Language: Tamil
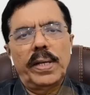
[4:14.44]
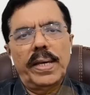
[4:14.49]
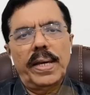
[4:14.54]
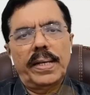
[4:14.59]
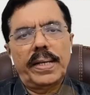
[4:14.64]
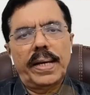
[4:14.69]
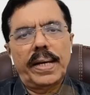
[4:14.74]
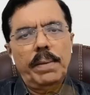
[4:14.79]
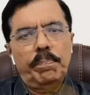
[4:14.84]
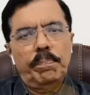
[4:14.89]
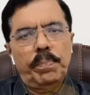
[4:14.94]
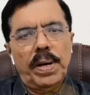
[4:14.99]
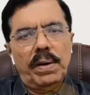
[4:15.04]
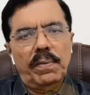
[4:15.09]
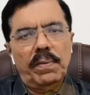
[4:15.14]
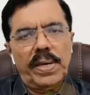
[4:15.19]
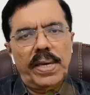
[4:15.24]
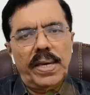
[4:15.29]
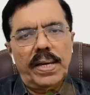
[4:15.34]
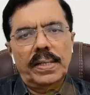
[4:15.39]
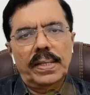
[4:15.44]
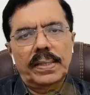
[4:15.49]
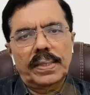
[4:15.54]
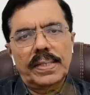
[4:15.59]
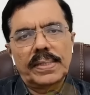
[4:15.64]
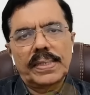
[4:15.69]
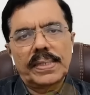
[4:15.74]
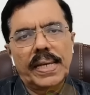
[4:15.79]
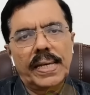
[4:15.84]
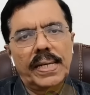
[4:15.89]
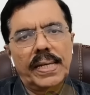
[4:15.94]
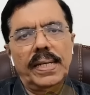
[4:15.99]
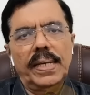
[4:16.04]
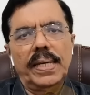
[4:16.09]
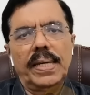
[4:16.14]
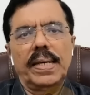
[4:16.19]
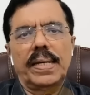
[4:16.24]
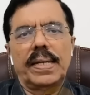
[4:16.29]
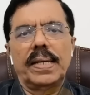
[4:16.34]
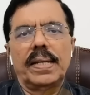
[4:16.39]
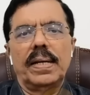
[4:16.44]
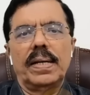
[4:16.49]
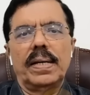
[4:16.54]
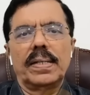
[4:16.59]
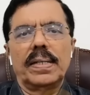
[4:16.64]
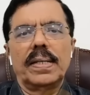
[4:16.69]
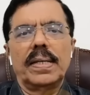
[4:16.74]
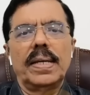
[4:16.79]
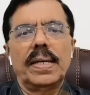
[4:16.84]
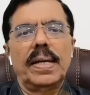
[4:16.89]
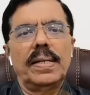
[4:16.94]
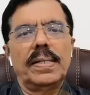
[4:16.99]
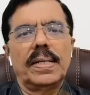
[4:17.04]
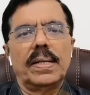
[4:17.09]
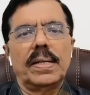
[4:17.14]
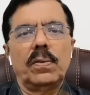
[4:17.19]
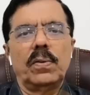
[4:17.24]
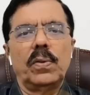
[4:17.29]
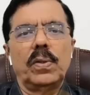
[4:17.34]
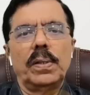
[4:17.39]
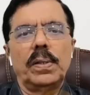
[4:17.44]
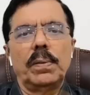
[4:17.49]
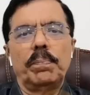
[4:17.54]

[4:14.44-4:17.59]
கைப்பாவையாகத்தான் சைனி இருக்கிறார் என்ற ஒரு